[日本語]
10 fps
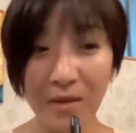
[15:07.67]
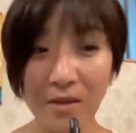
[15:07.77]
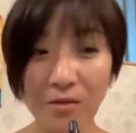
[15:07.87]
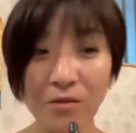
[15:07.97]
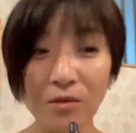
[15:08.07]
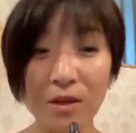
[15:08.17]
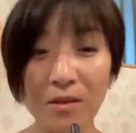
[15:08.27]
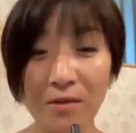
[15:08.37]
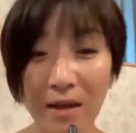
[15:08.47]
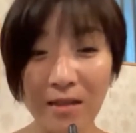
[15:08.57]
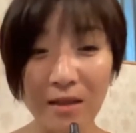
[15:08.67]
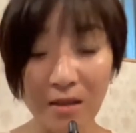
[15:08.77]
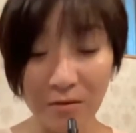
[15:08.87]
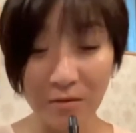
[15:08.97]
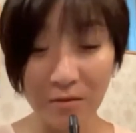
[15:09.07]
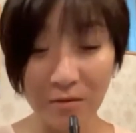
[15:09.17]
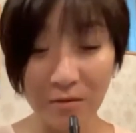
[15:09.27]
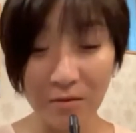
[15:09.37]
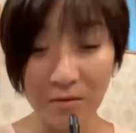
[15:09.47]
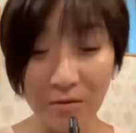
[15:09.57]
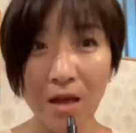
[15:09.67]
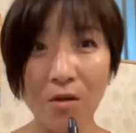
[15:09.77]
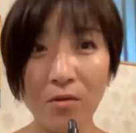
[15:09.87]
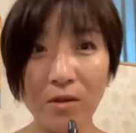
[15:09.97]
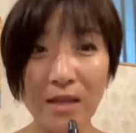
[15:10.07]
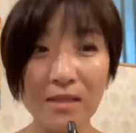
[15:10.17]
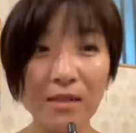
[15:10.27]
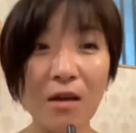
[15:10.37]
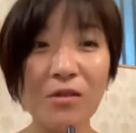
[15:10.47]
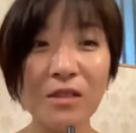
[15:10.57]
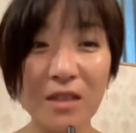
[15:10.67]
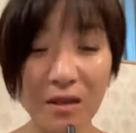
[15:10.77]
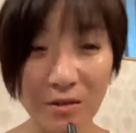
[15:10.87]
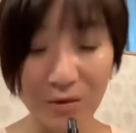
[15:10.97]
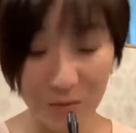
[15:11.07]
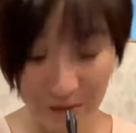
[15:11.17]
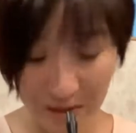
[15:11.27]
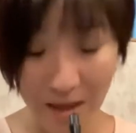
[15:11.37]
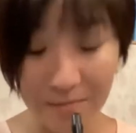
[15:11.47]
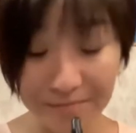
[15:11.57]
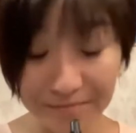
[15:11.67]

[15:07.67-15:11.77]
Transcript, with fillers: でその時に分かったのは、あ、同じ顔してると思って、